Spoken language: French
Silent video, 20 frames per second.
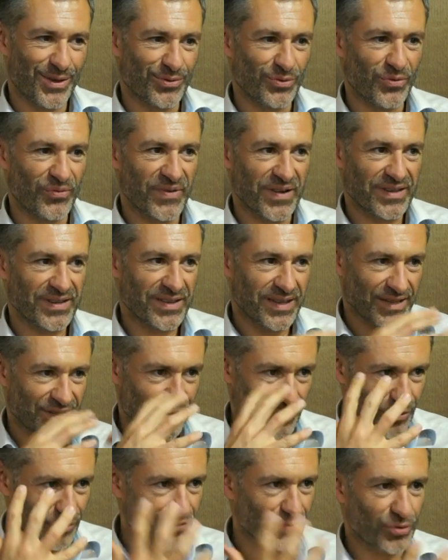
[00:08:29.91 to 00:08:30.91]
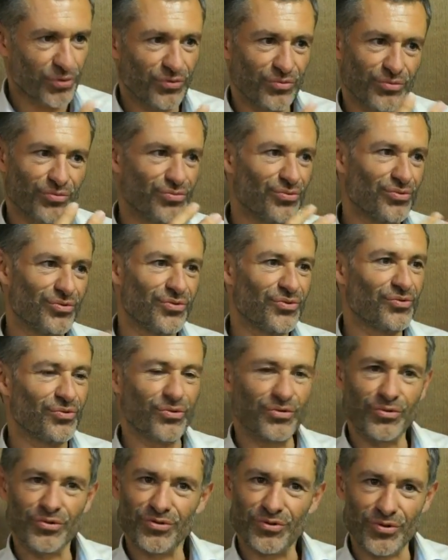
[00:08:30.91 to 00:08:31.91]
nos fascias qui entourent
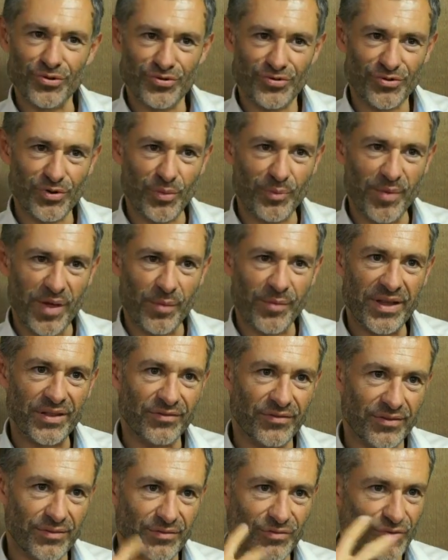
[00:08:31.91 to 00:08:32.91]
toutes nos structures permettent